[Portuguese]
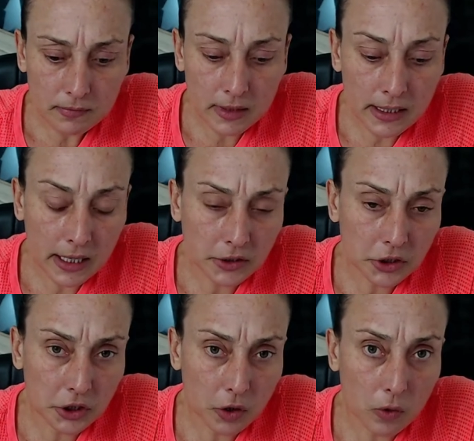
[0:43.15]
E a gente
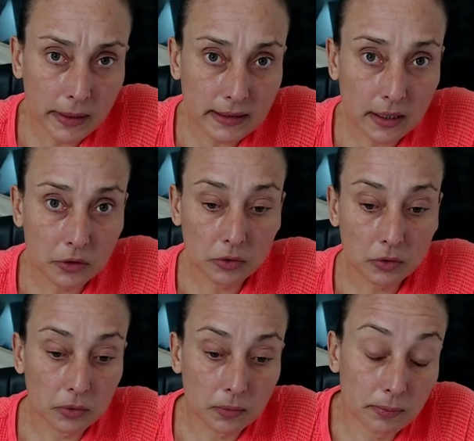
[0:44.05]
tinha
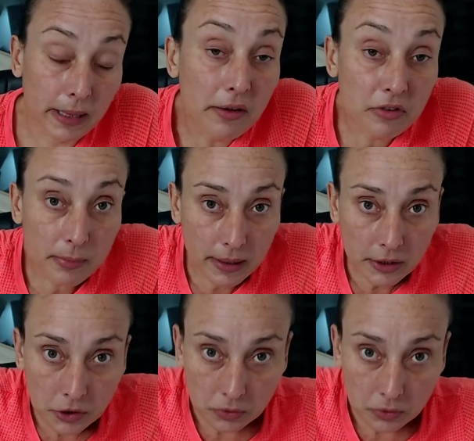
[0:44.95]
começado brevemente